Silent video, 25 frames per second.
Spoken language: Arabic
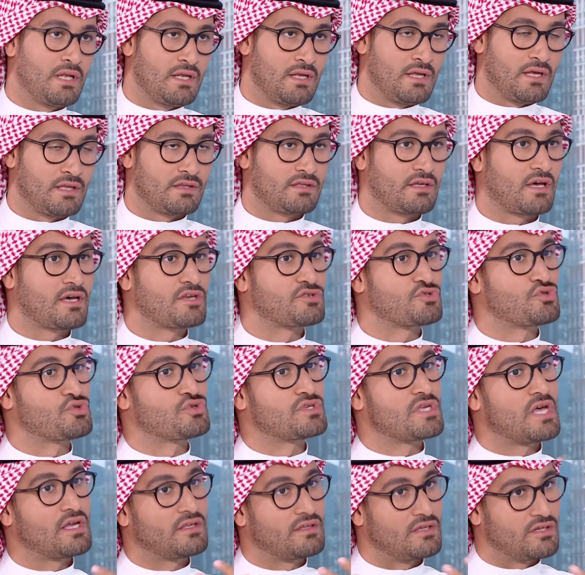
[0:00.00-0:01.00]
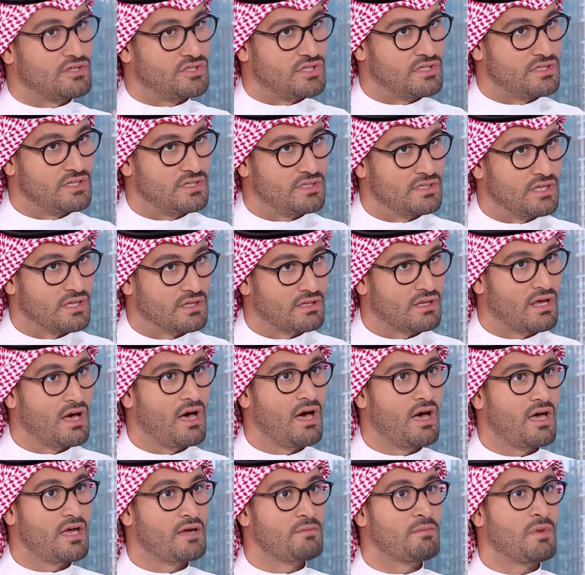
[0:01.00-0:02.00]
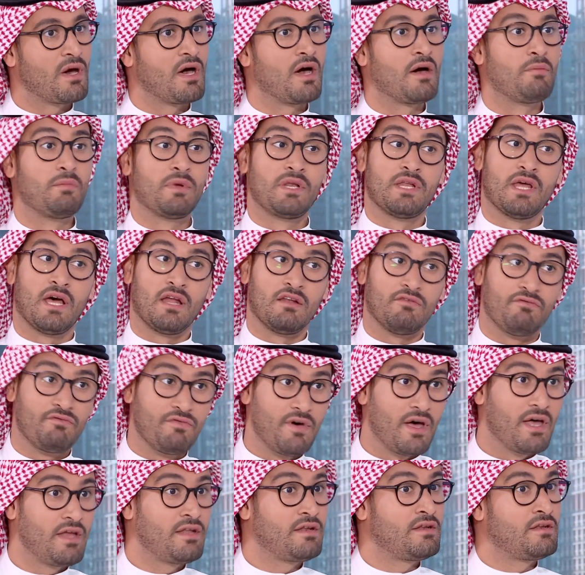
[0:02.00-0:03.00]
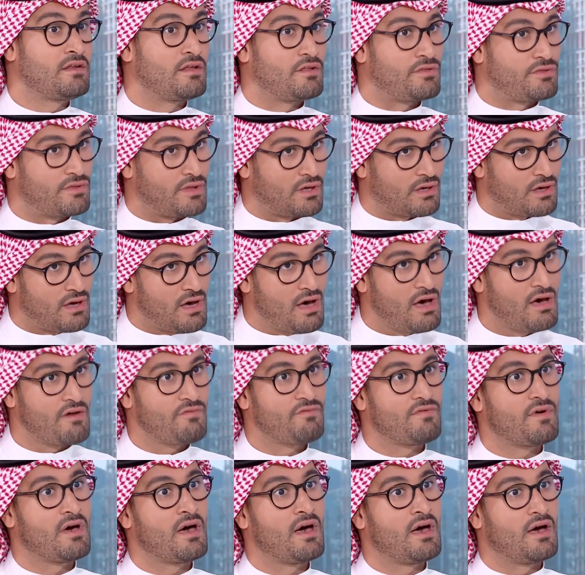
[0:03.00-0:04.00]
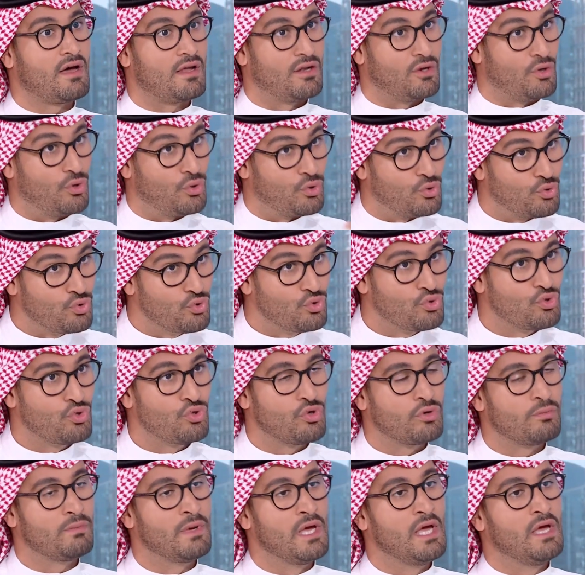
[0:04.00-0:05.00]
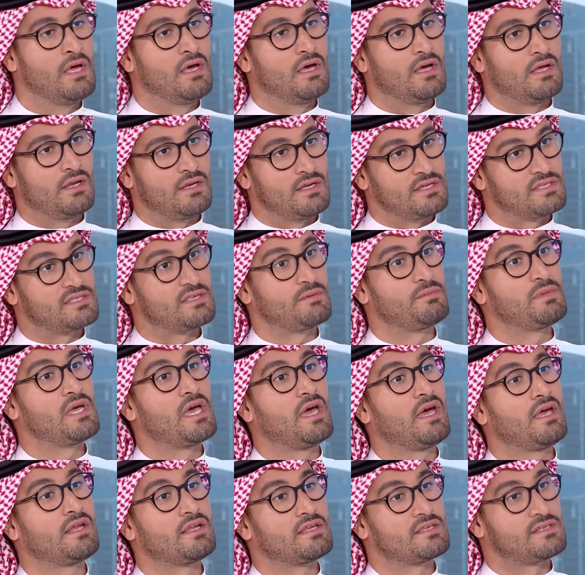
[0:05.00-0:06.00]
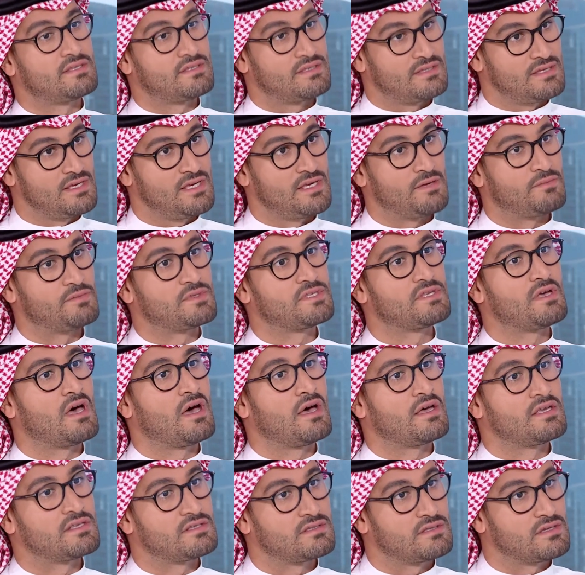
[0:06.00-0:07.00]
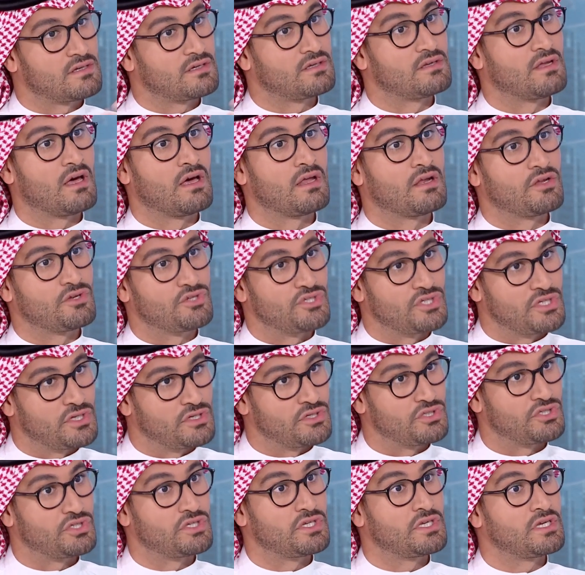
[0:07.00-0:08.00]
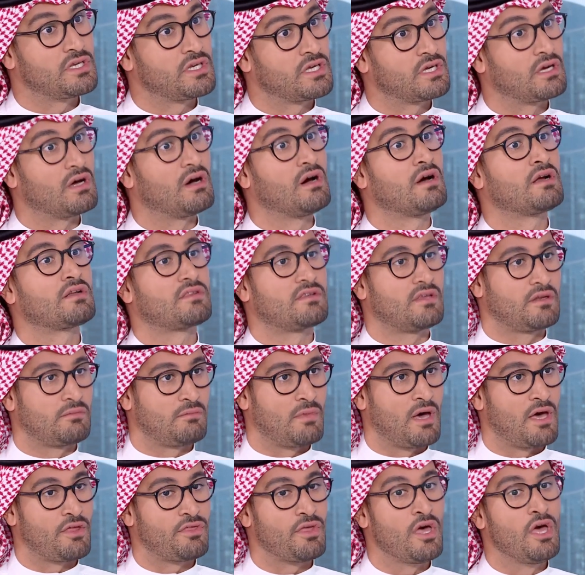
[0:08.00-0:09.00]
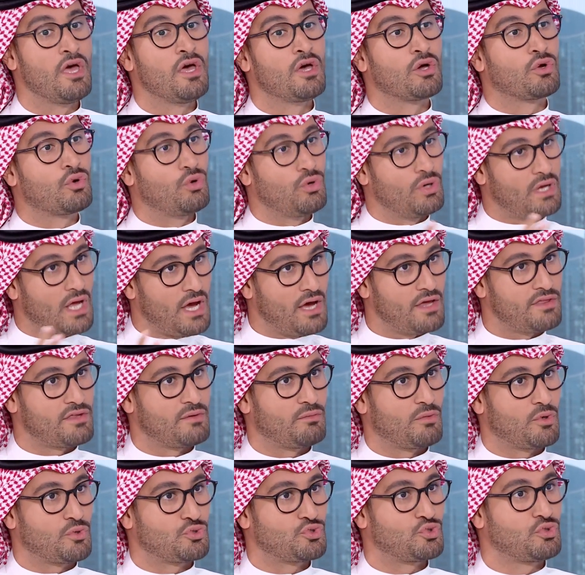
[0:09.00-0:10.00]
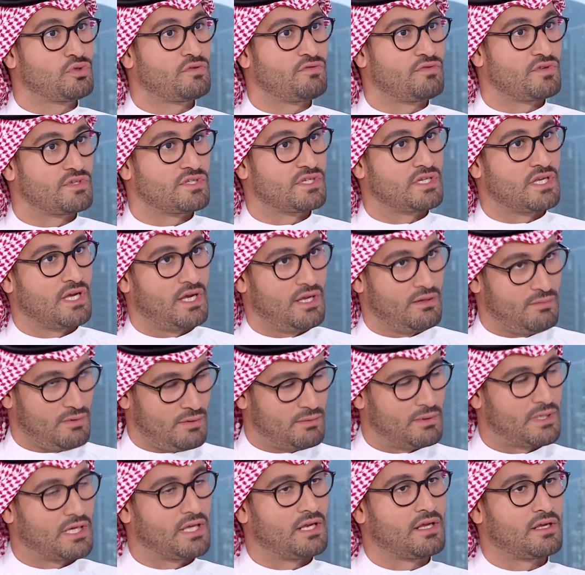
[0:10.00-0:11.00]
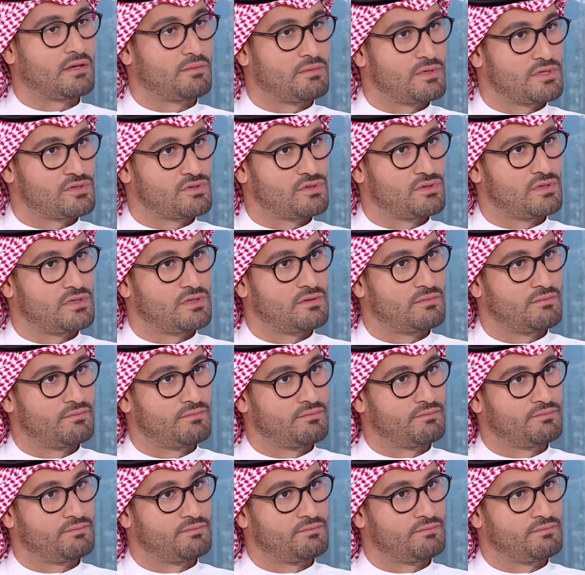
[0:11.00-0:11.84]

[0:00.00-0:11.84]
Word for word: بالتخصصات الجديده القائمه منها الفن، الثقافه، العلوم، اللي نسميه احنا ستيم ساينس تكنولوجي انجينيرنج ارت اند ماث كل هذا موجود في جناح المملكه العربيه السعوديه